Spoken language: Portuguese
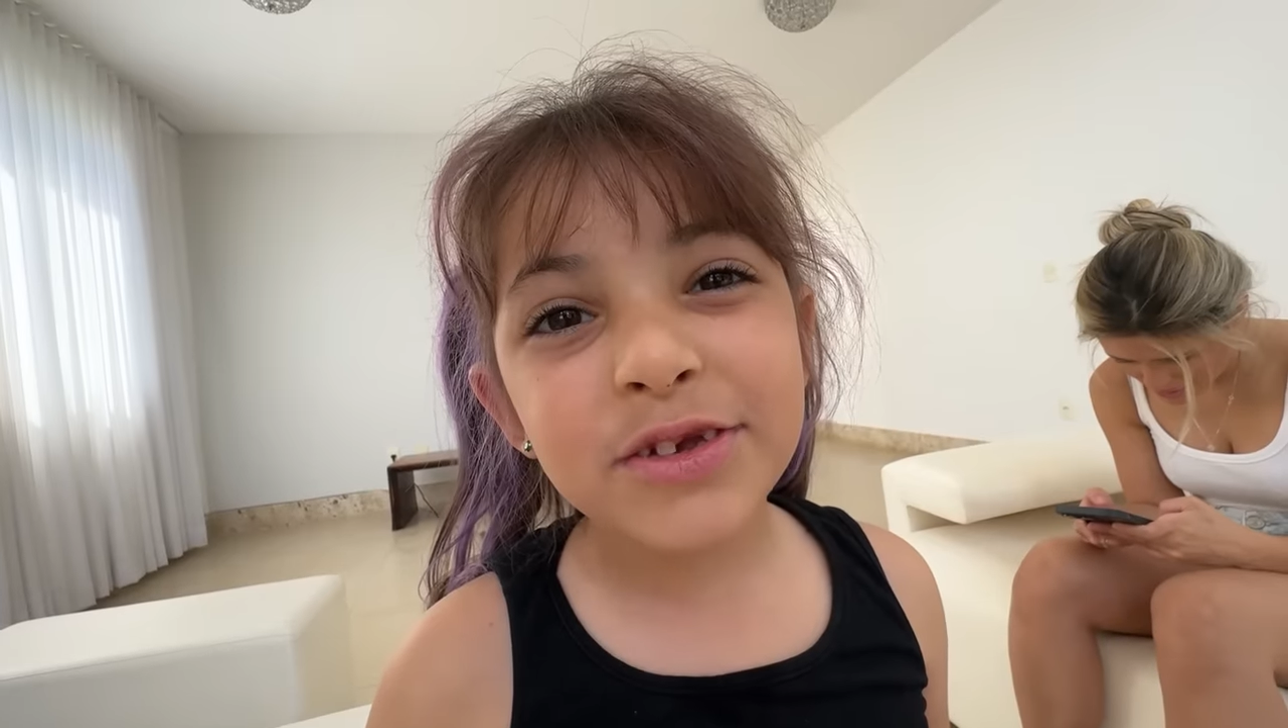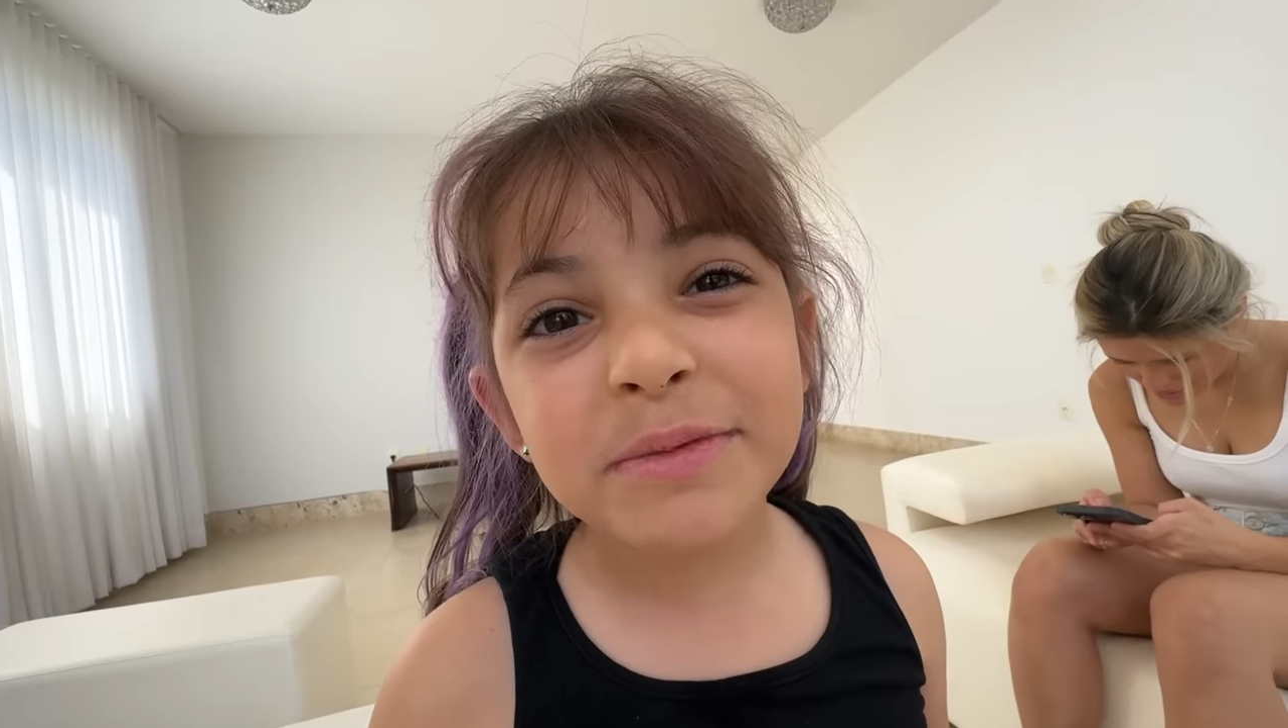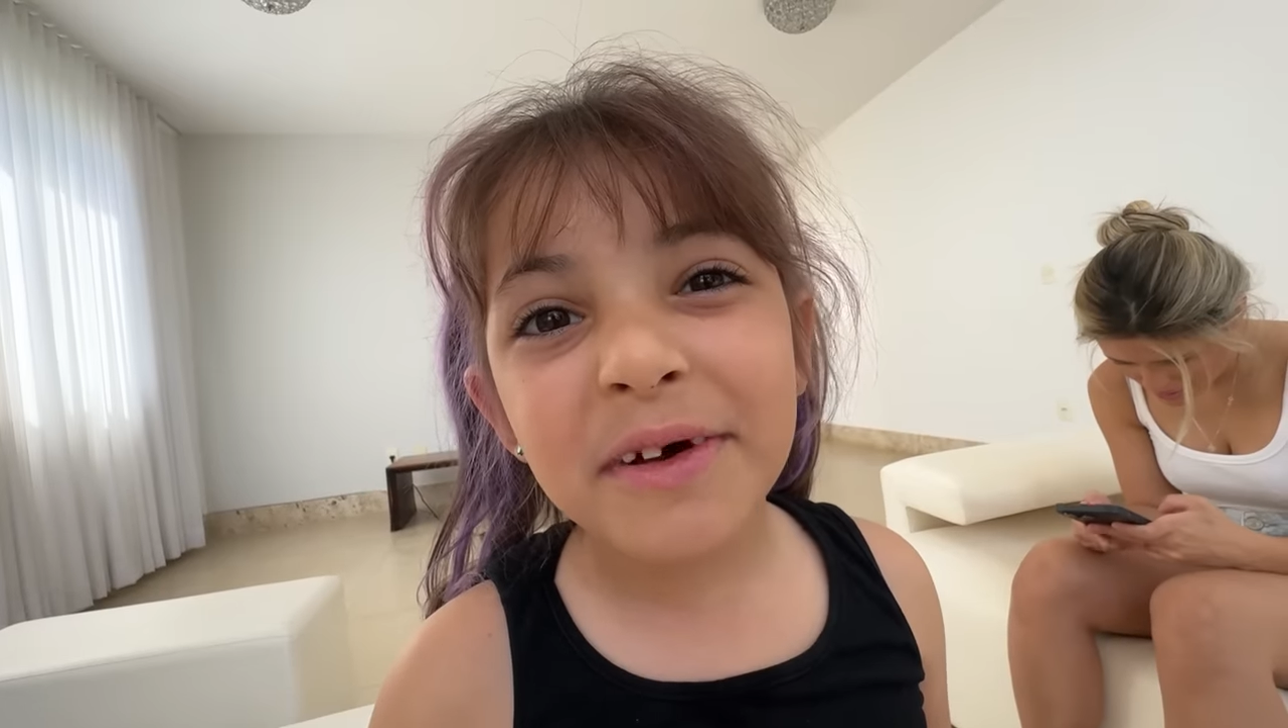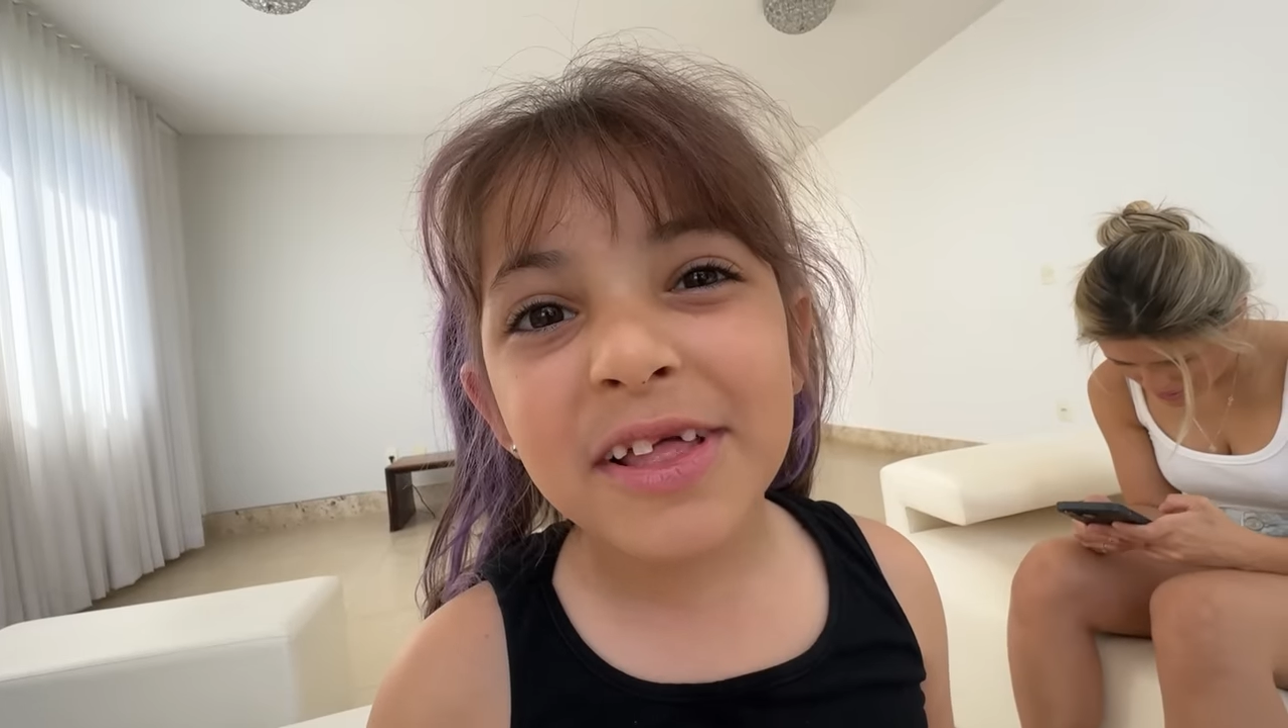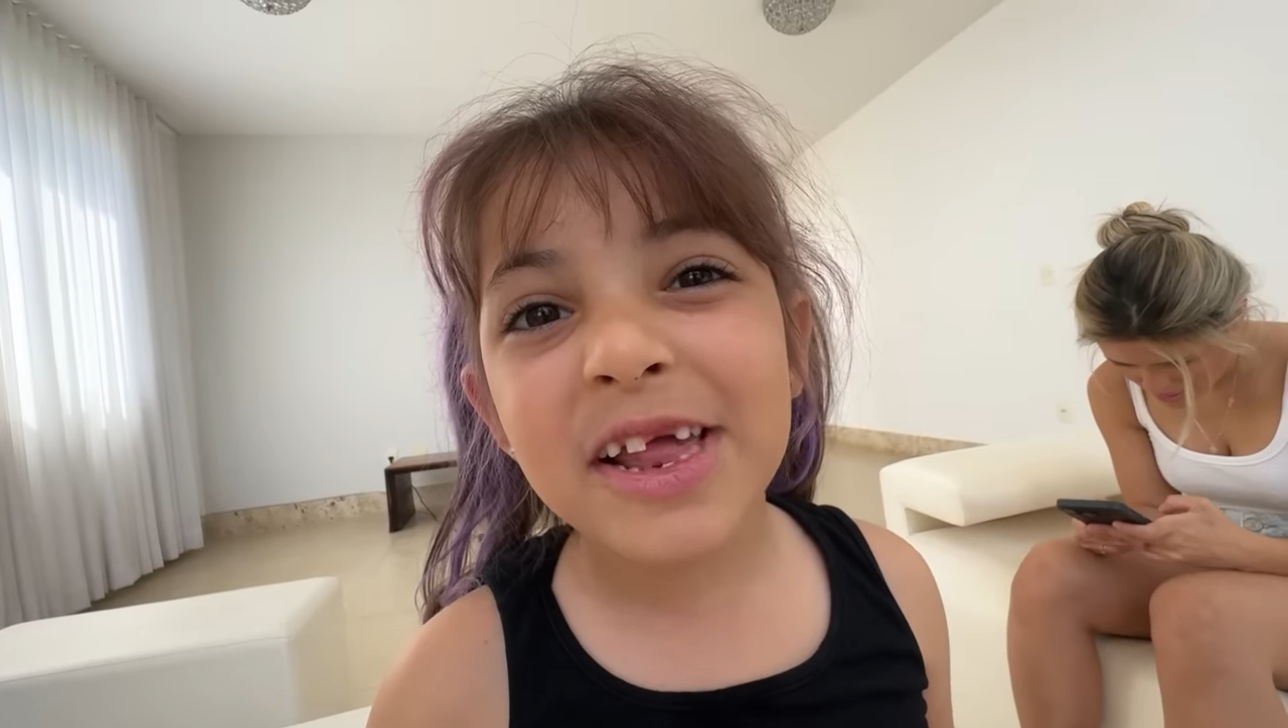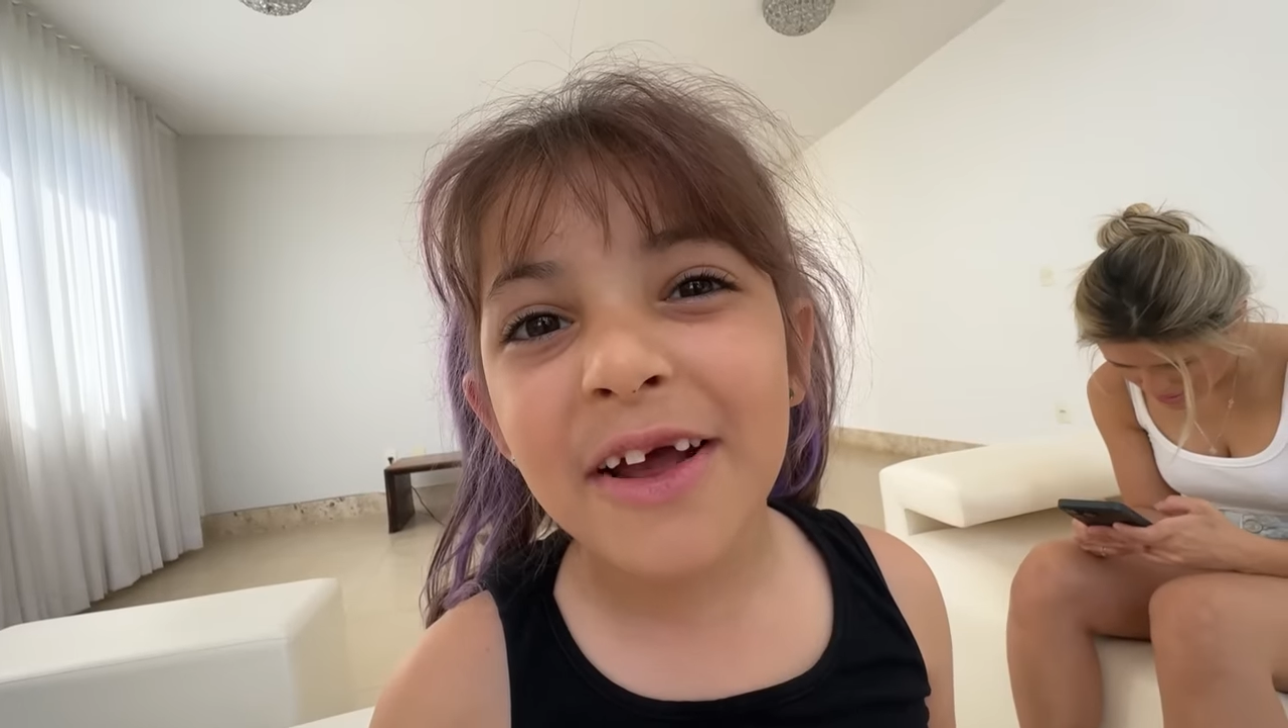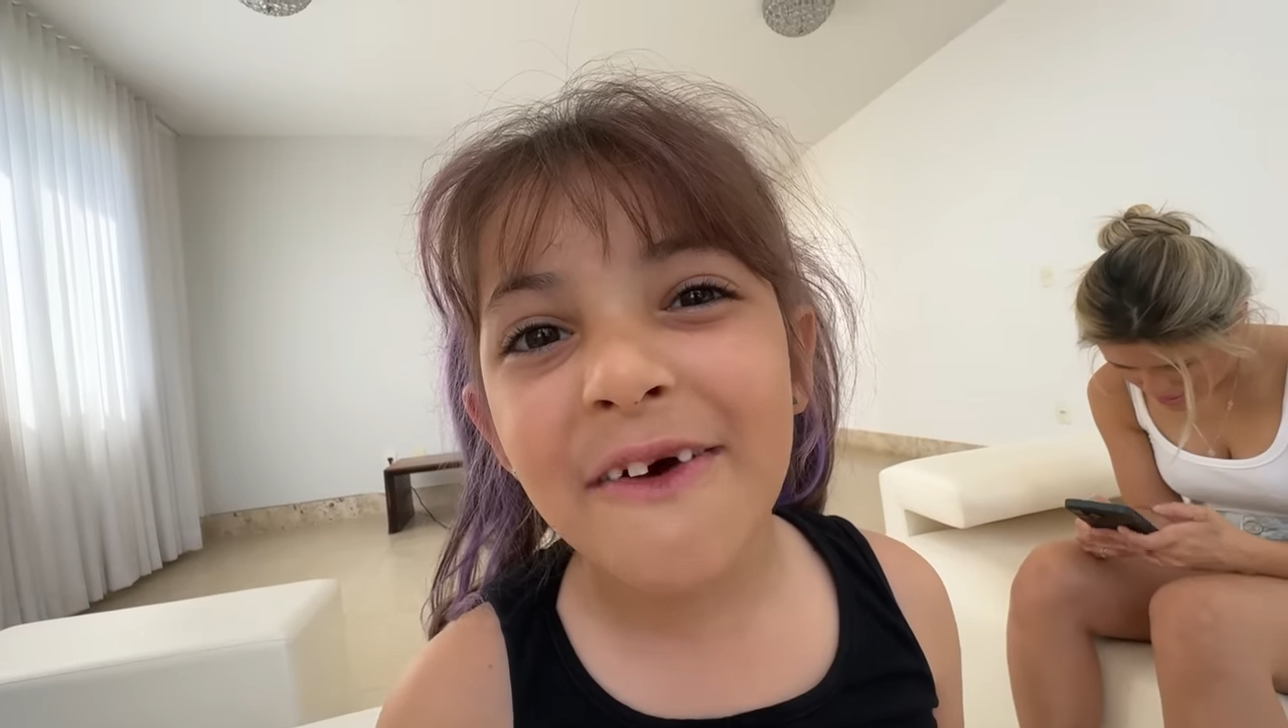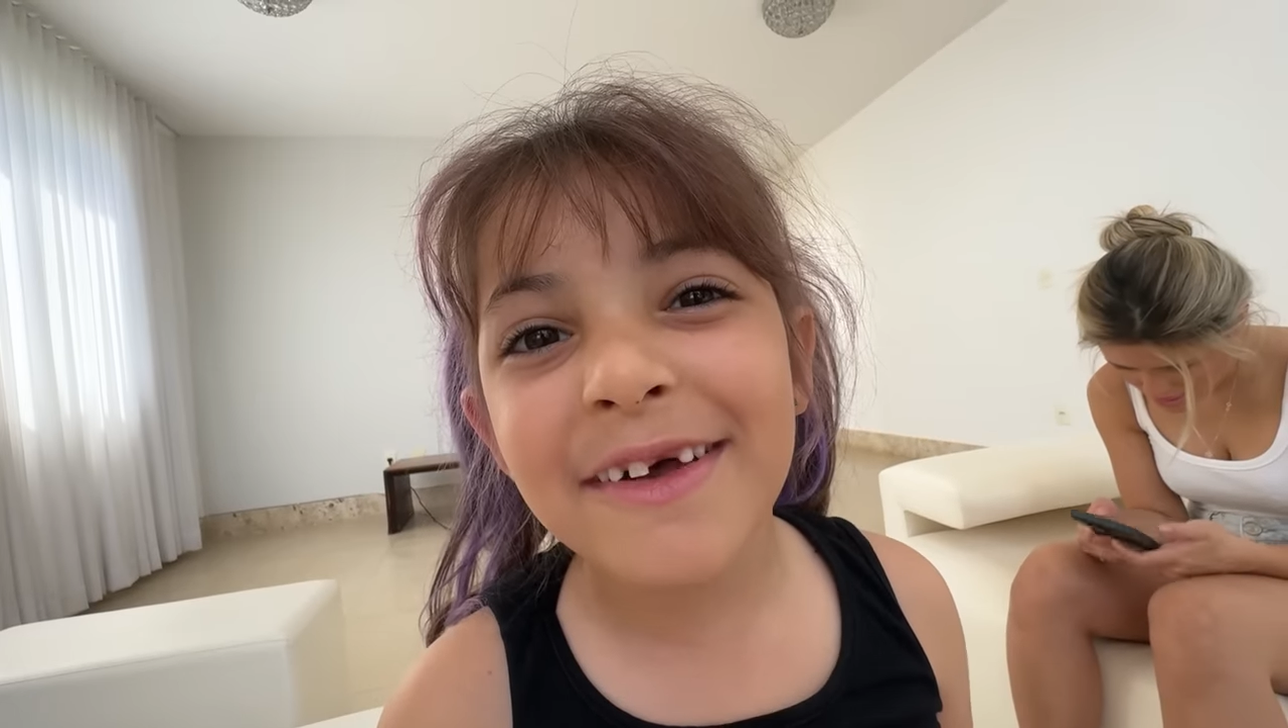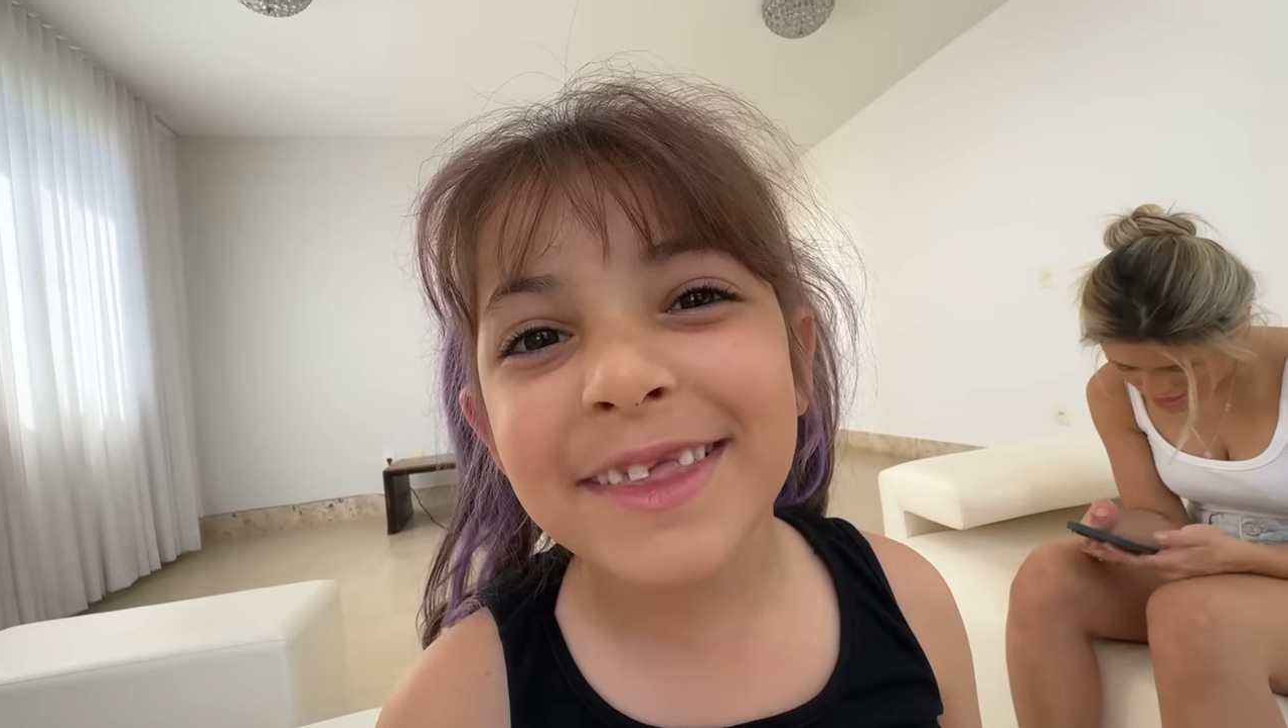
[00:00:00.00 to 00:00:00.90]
te mostrar